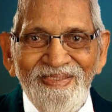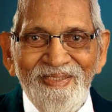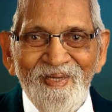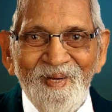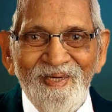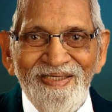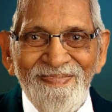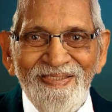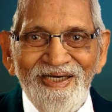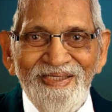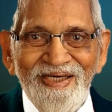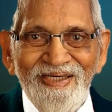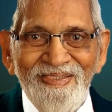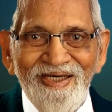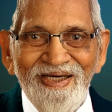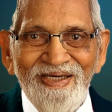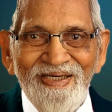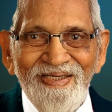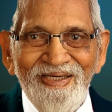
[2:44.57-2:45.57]
మన
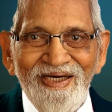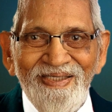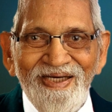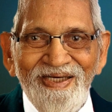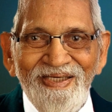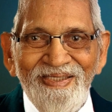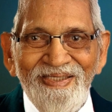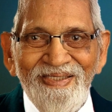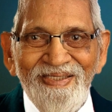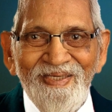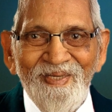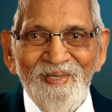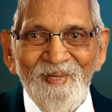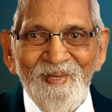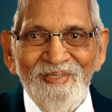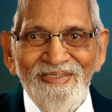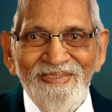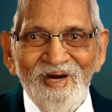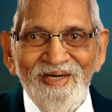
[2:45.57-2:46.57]
బలహీనతలయందు
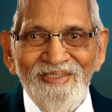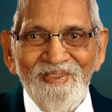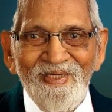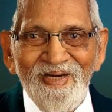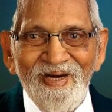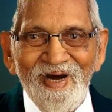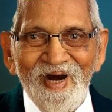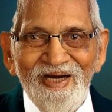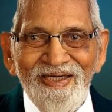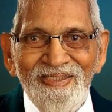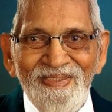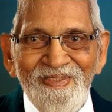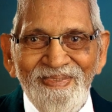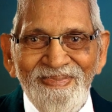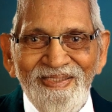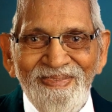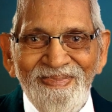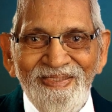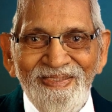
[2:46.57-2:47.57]
మనతో
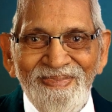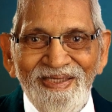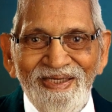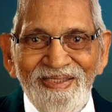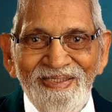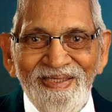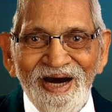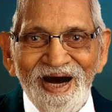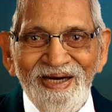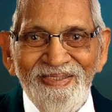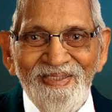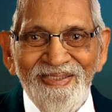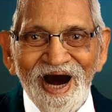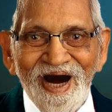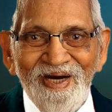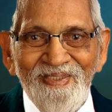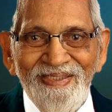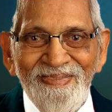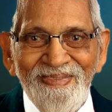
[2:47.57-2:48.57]
సహానుభవము లేనివాడు
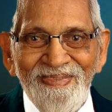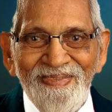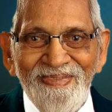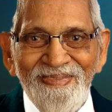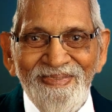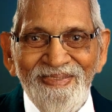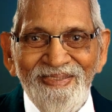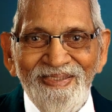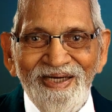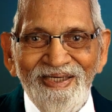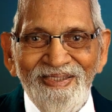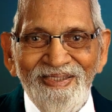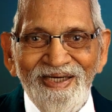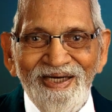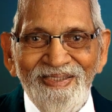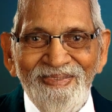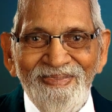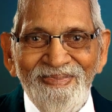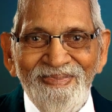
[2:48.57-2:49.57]
కాడు
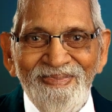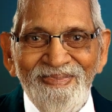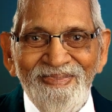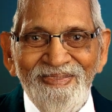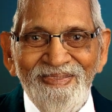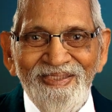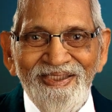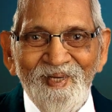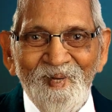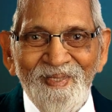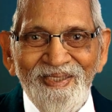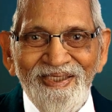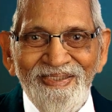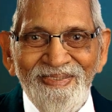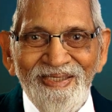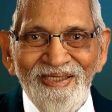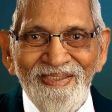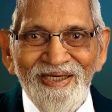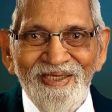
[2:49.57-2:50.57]
గాని
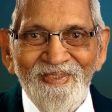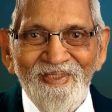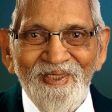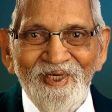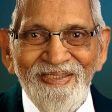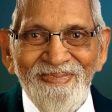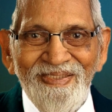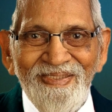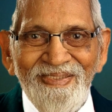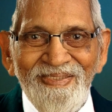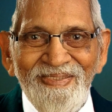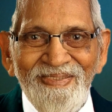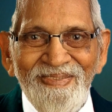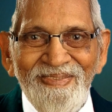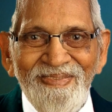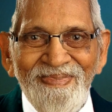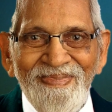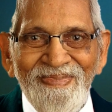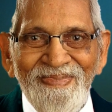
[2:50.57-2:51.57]
సమస్త విషయములలో
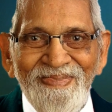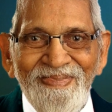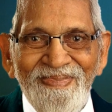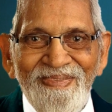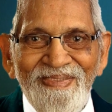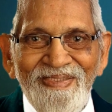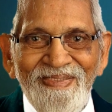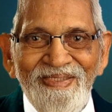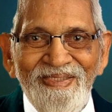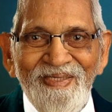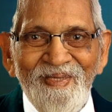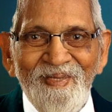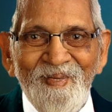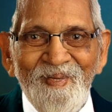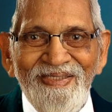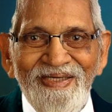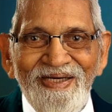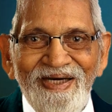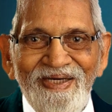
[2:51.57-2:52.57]

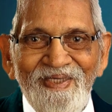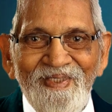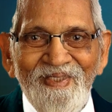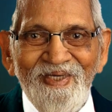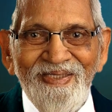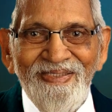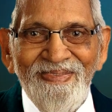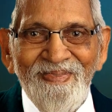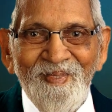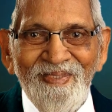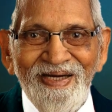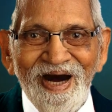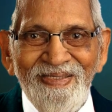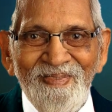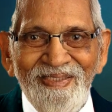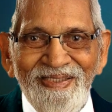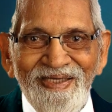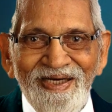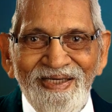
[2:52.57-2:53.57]
మనవలనే
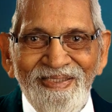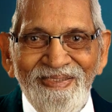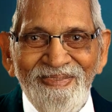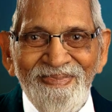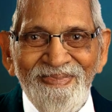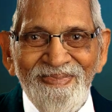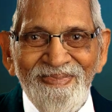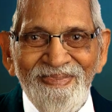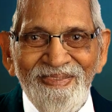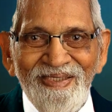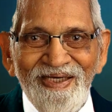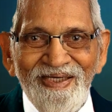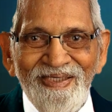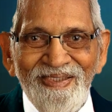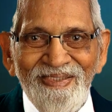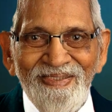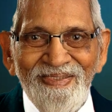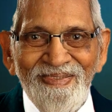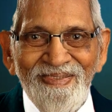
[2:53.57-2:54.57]
శోధింపబడిన
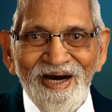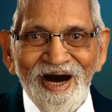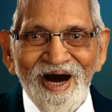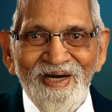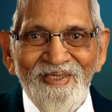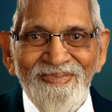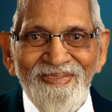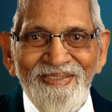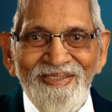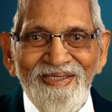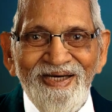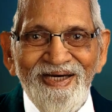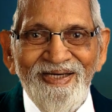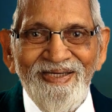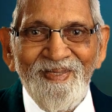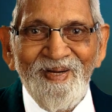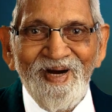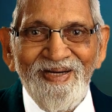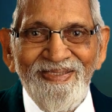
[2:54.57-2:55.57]
ఆయన పాపము
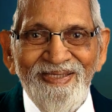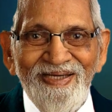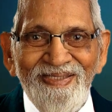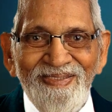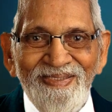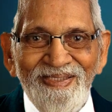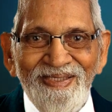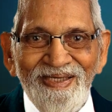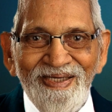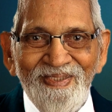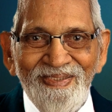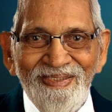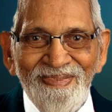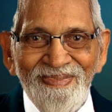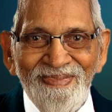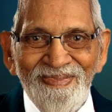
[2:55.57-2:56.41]
లేనివాడై ఉన్నాడు